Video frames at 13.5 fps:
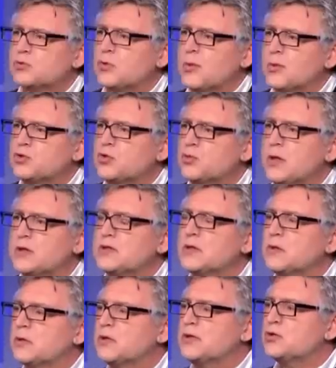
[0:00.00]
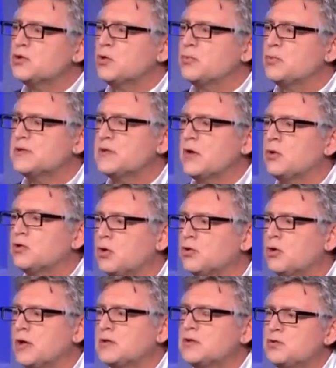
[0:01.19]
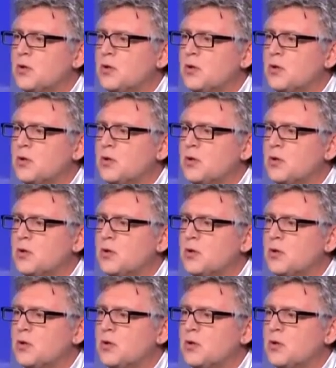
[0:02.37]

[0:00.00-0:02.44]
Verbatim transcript: pense de moi, c'est que des gens puissent entendre un discours